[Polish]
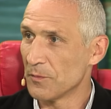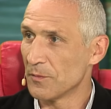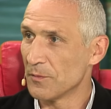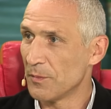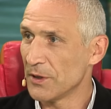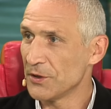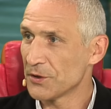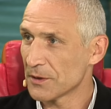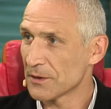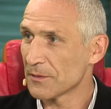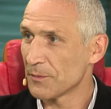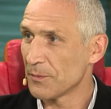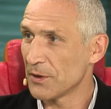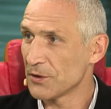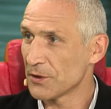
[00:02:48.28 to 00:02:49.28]
Będzie,
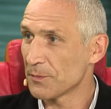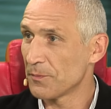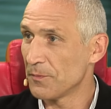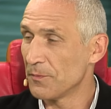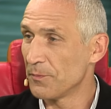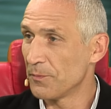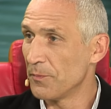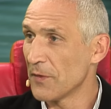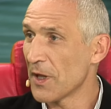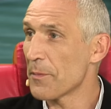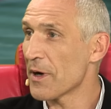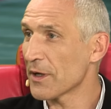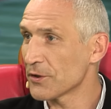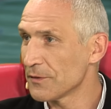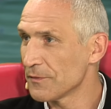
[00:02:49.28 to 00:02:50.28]
będzie
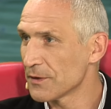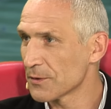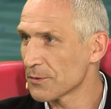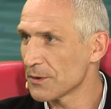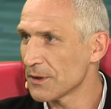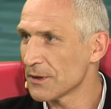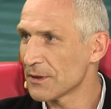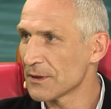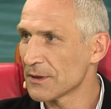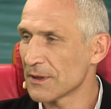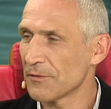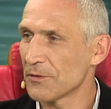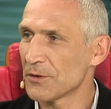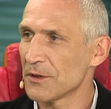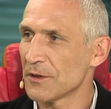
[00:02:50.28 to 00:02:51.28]
najbardziej wysunięty
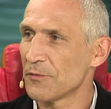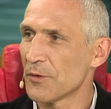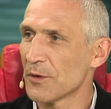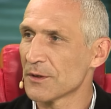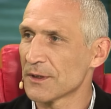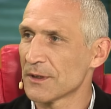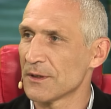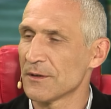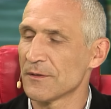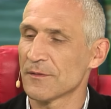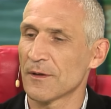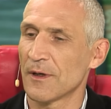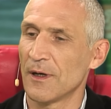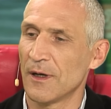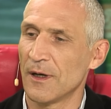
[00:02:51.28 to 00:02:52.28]
zawodnik włoski,
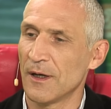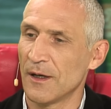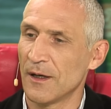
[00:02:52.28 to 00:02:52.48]
a,